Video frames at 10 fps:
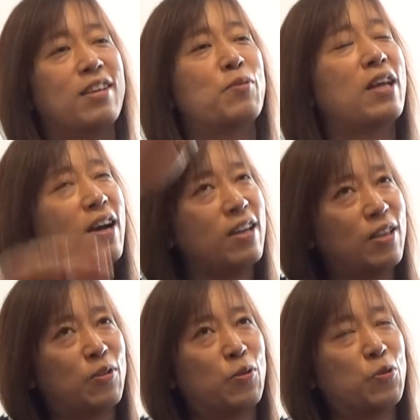でも高いっ
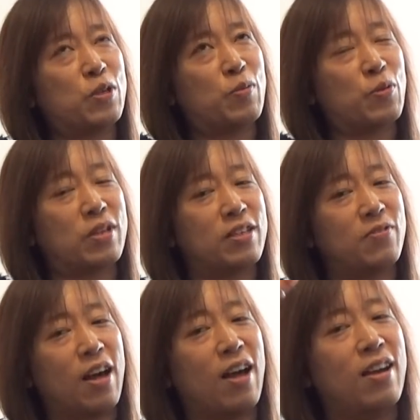ていうとどうしても僕たち
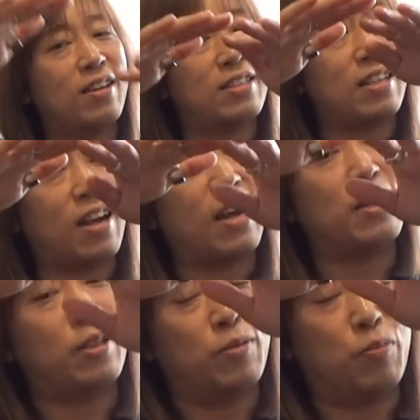はじゃあ高
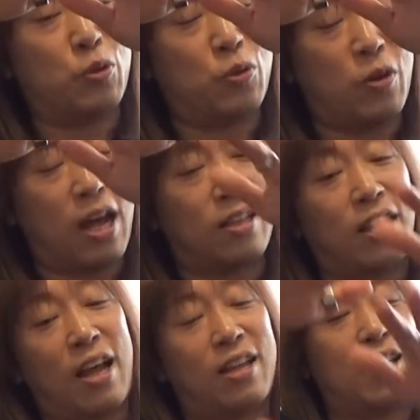いものの反
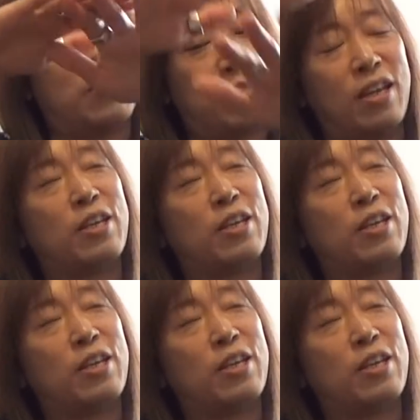対として